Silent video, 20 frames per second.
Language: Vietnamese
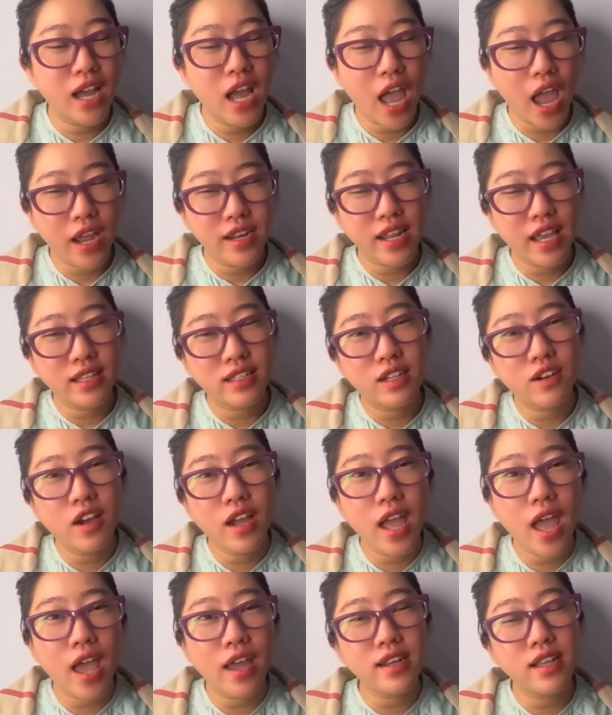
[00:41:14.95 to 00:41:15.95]
cái hệ này ta nói
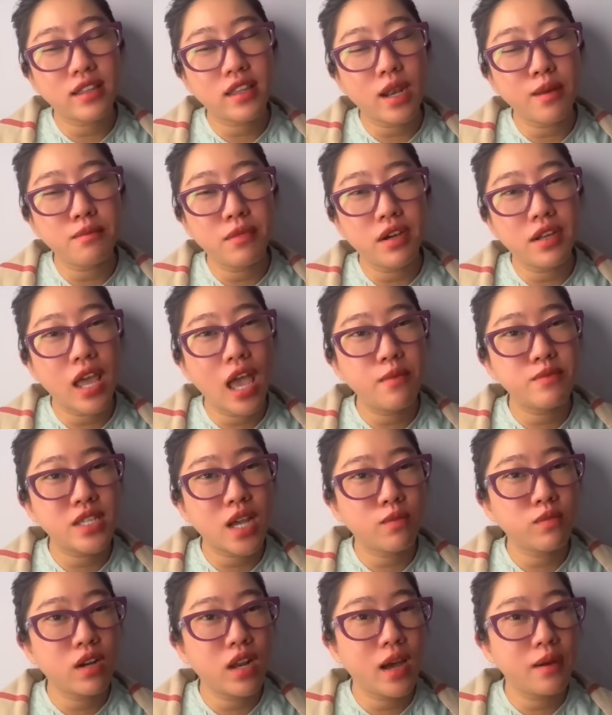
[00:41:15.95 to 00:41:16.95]
hệ này tình 10 đêm
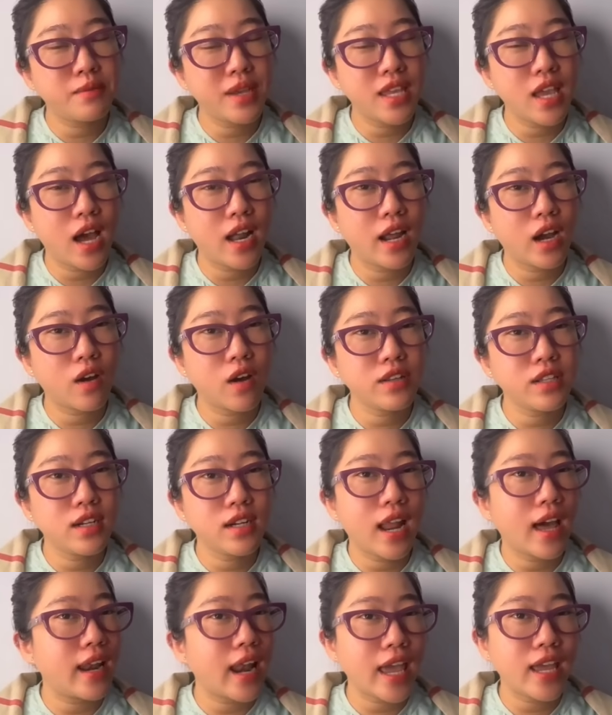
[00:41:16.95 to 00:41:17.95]
xong rồi là bây giờ là coi như
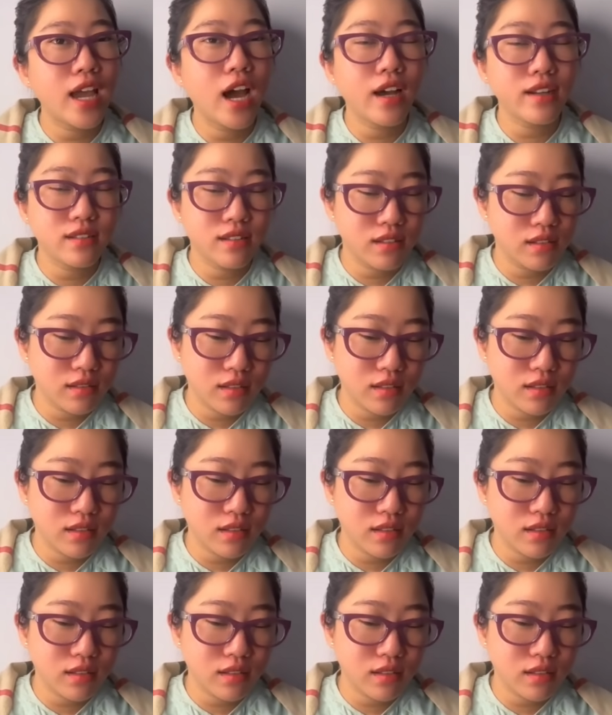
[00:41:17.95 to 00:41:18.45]
là lấy hết